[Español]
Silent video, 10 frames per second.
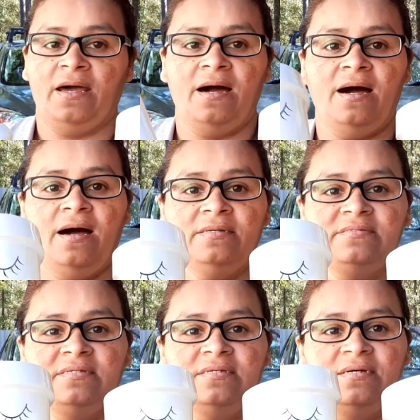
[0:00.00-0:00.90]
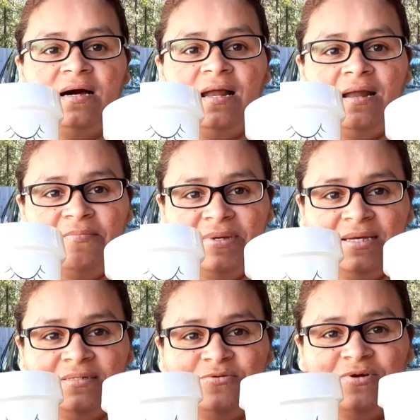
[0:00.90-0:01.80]
Ah, sí, a las
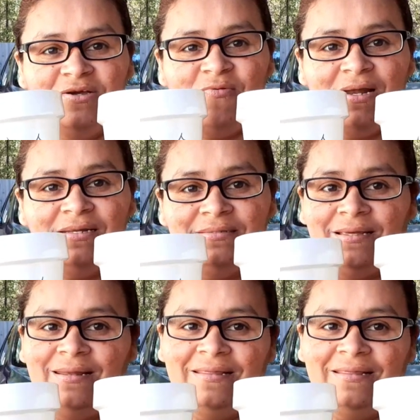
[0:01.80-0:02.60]
mías son igualitas,